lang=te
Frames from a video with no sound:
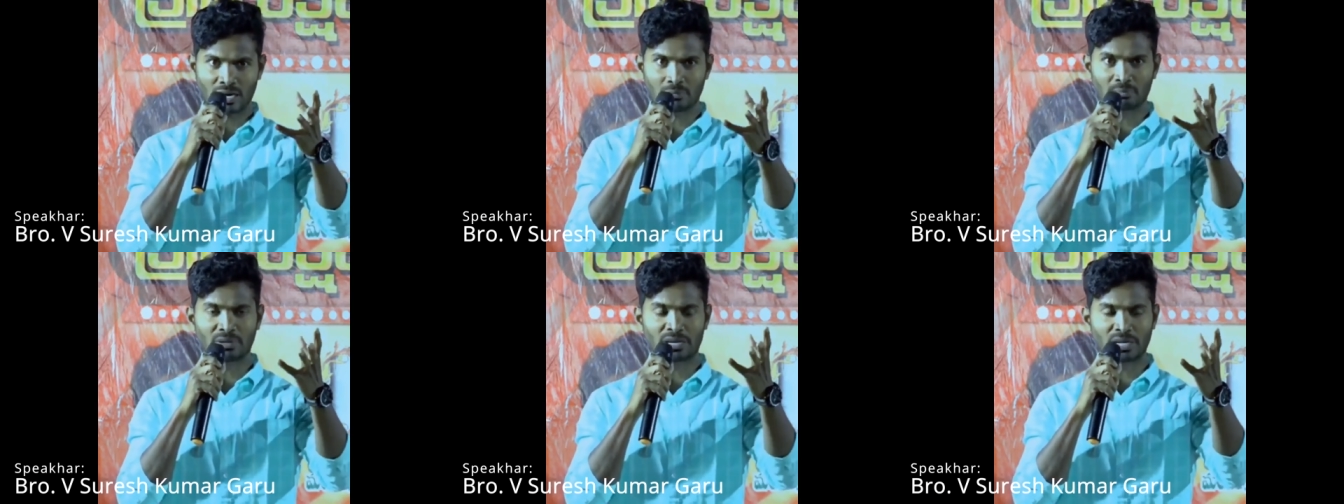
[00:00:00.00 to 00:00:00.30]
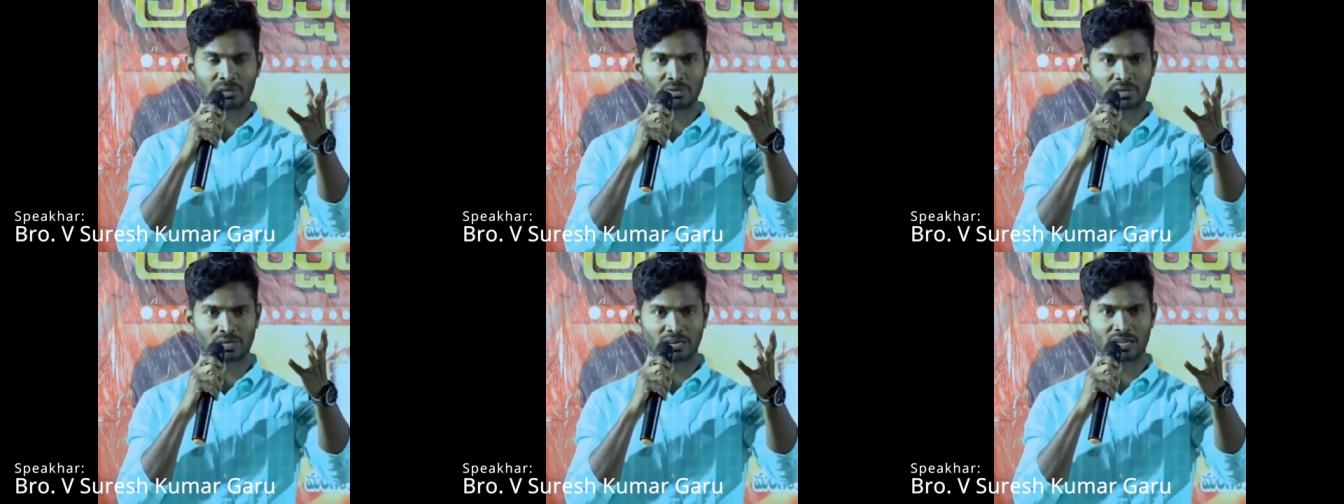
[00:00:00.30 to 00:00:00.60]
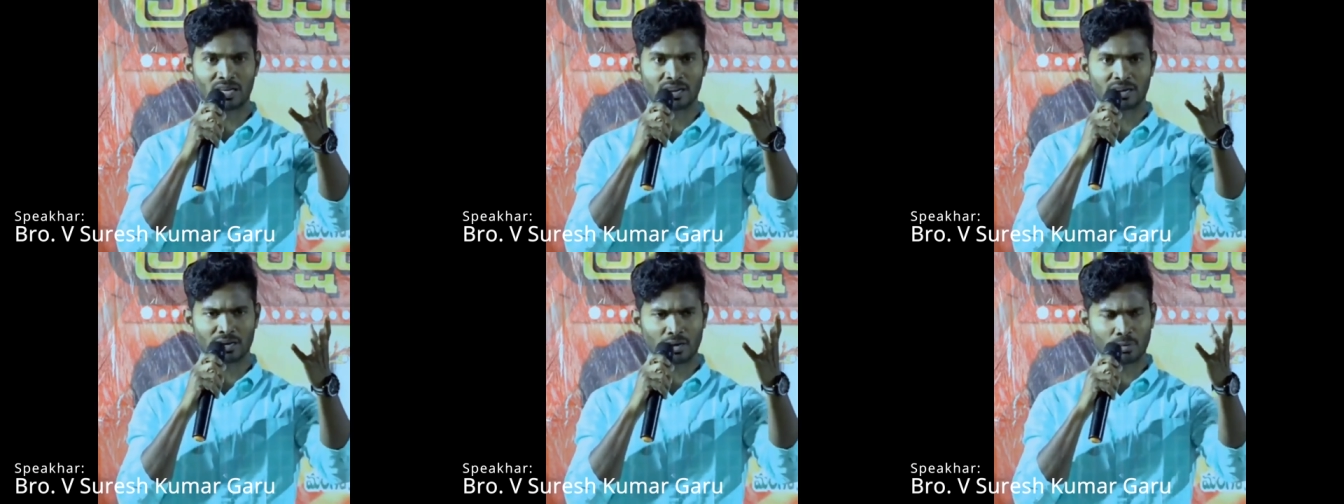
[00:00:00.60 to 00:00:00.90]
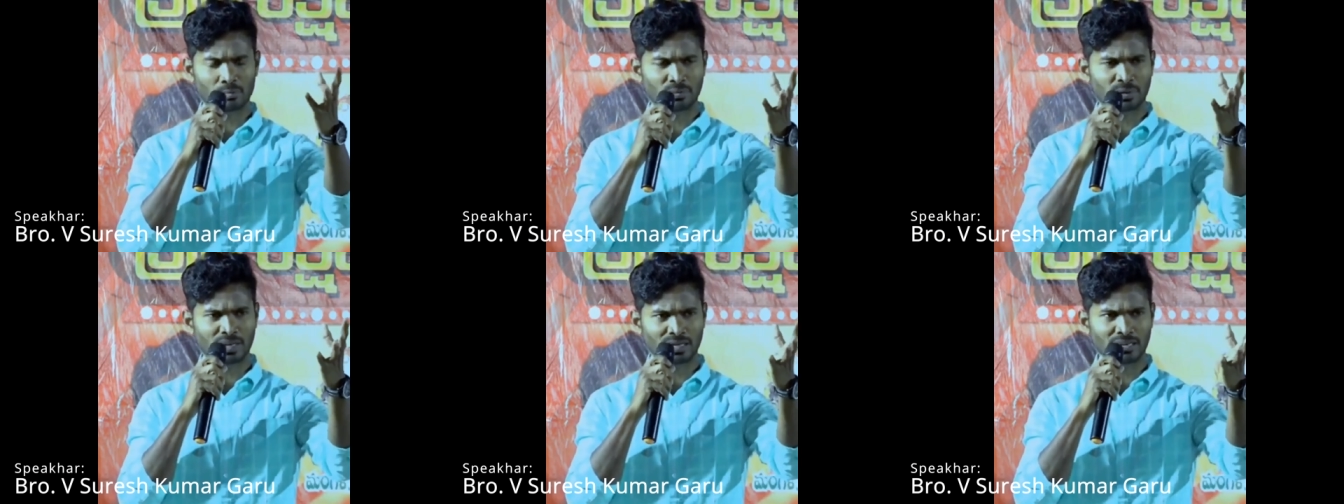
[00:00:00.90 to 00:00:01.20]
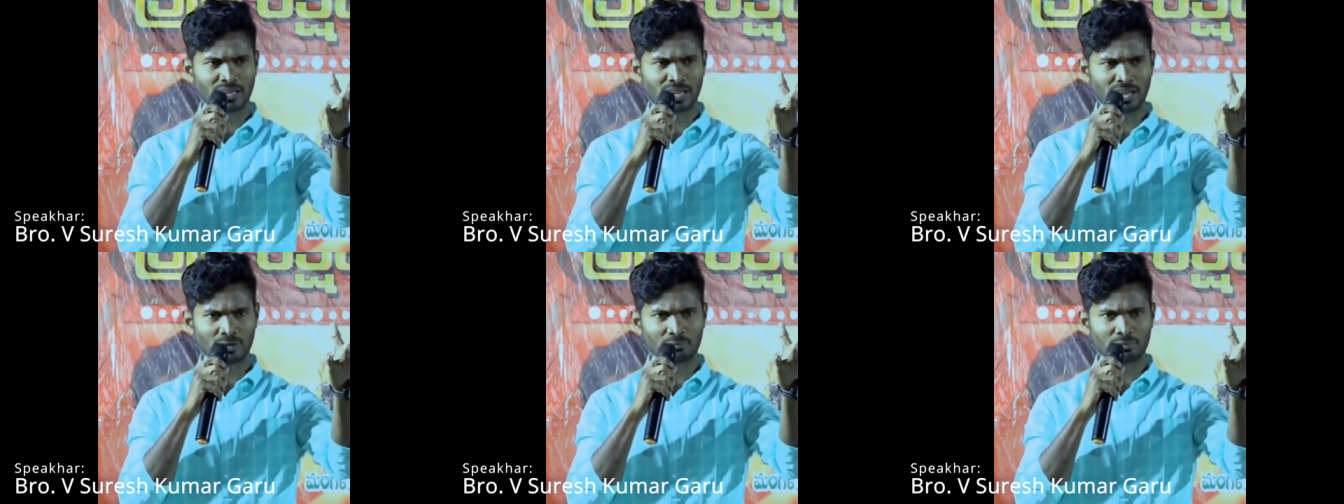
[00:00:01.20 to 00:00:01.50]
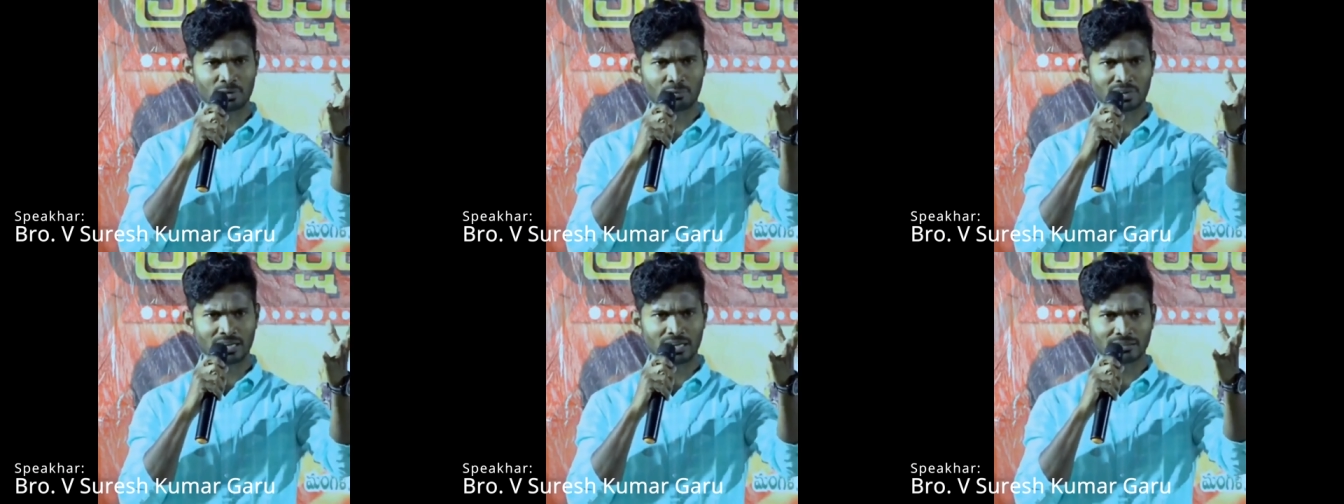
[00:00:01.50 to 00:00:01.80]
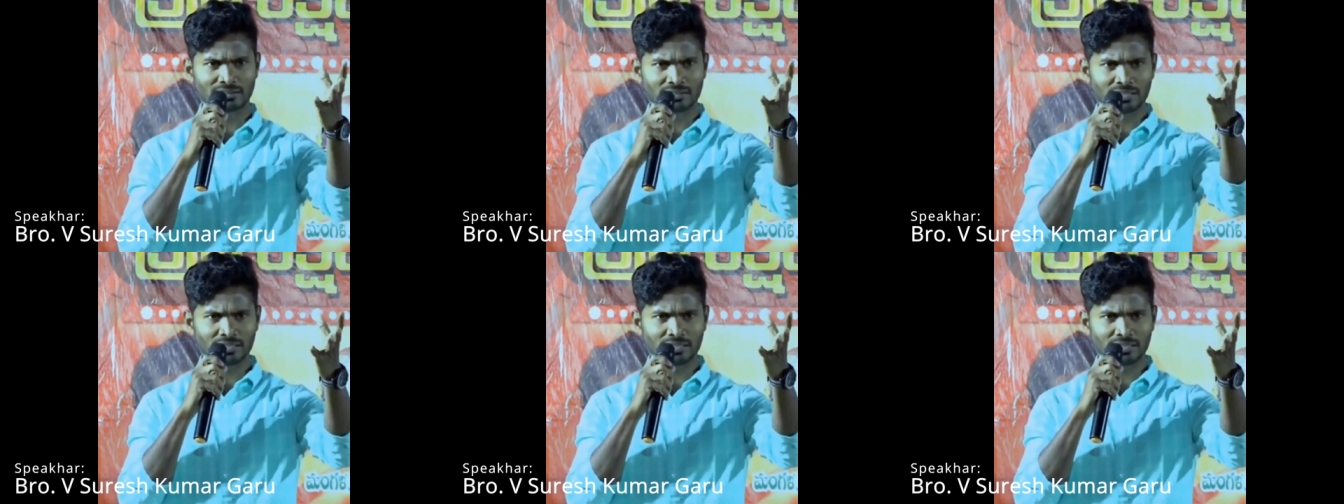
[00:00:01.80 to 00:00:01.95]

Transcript: నా ప్రేమికులరా నా ప్రియులరా మిమ్మల్ని